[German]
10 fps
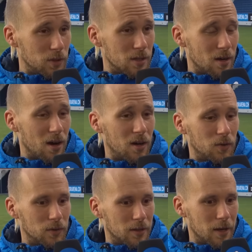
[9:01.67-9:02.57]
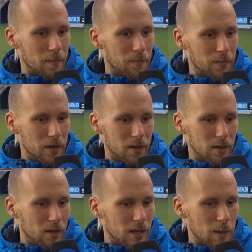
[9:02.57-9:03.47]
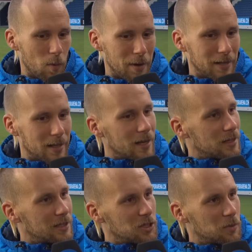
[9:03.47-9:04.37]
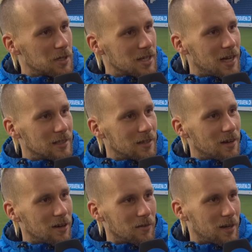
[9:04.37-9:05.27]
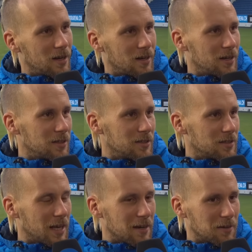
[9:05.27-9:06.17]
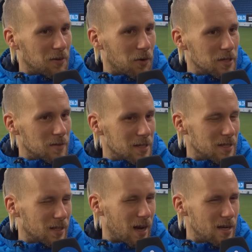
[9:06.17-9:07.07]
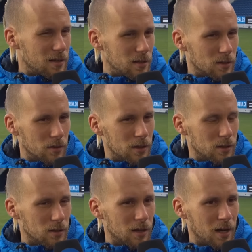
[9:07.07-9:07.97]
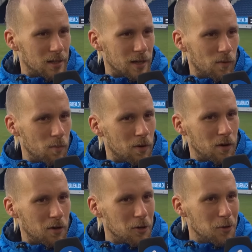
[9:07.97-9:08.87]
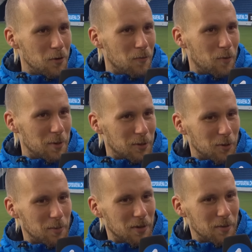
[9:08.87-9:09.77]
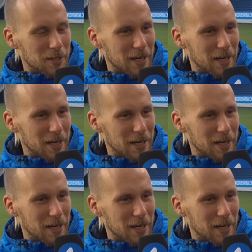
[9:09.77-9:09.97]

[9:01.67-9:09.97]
ich sagen. Und ähm, im Moment denke ich nicht über das Alter nach, weil äh, ich denke, 29, 30 ist noch nicht ein Alter, wo man, wo man drüber über das